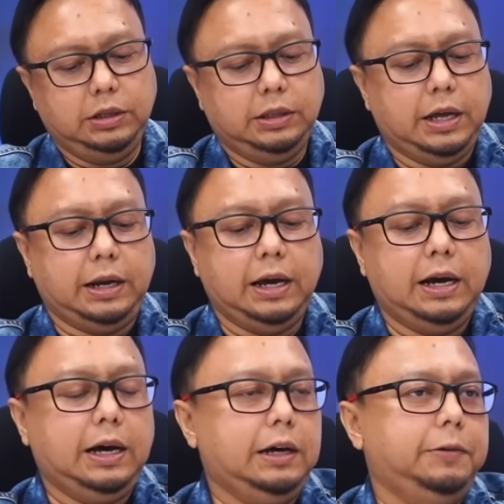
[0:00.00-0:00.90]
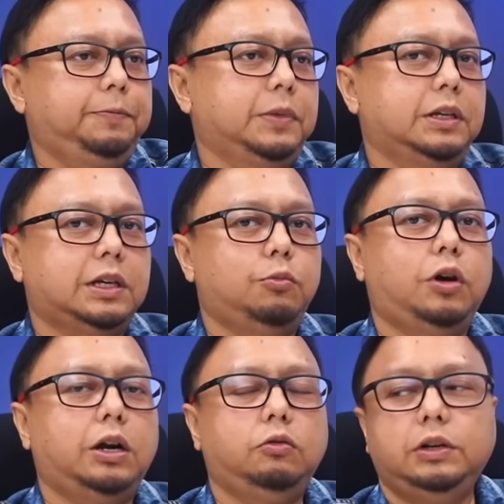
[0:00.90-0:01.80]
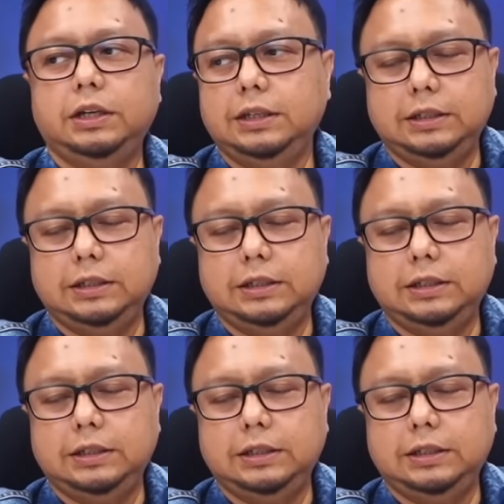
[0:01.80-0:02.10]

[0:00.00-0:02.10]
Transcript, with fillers: ntar ya. Saya buka dulu nih.